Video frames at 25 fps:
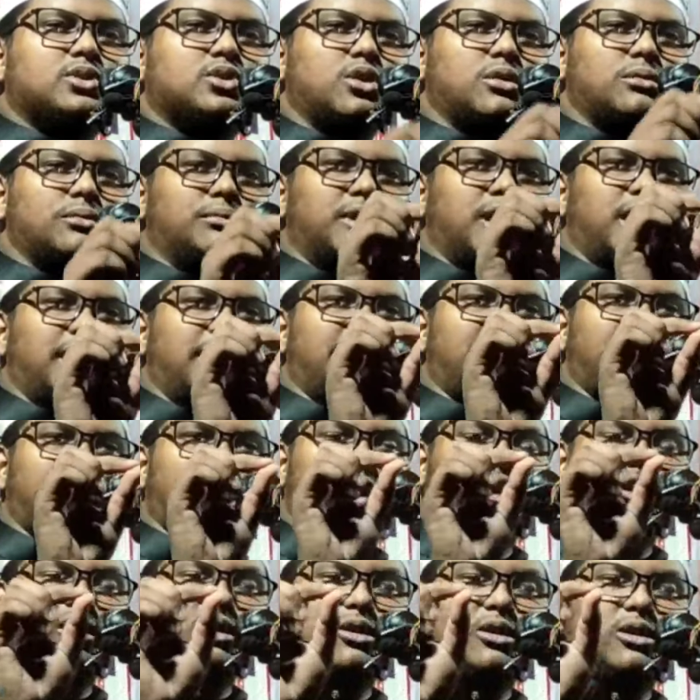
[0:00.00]
তোমরা
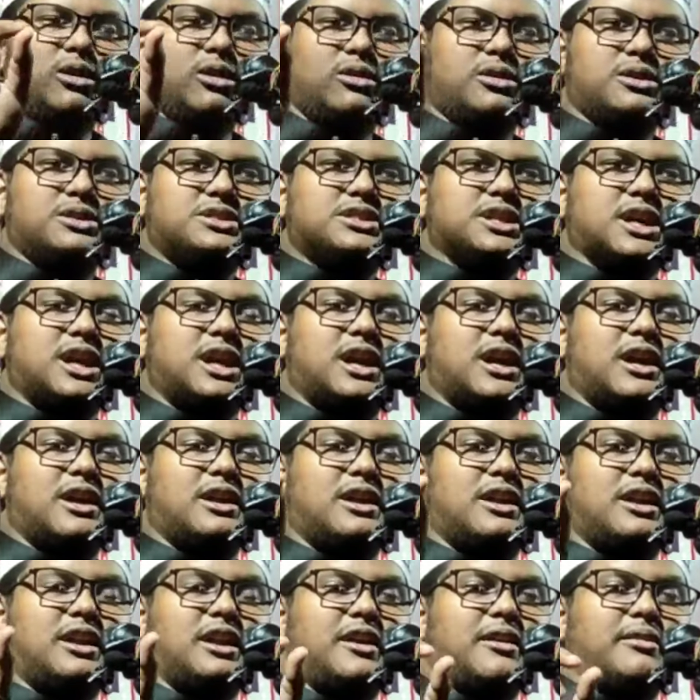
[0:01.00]
কেন
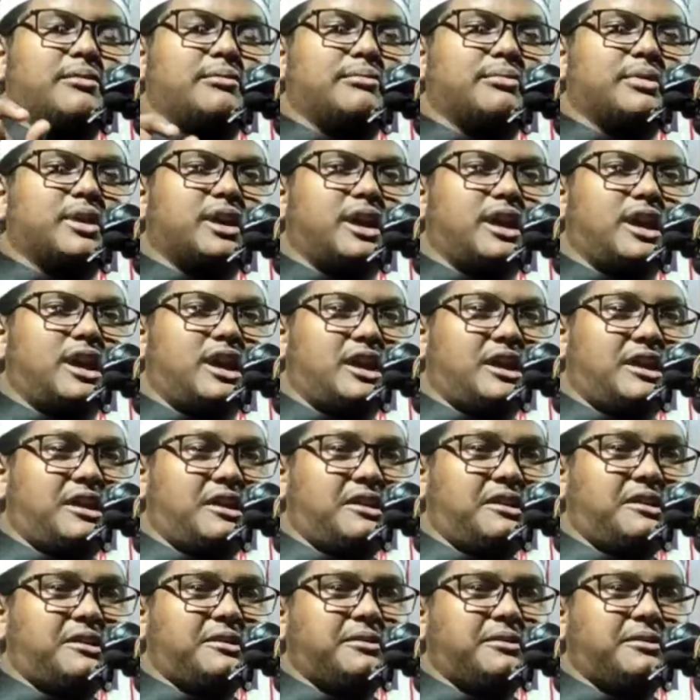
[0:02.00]
জাহান্নাম গেলে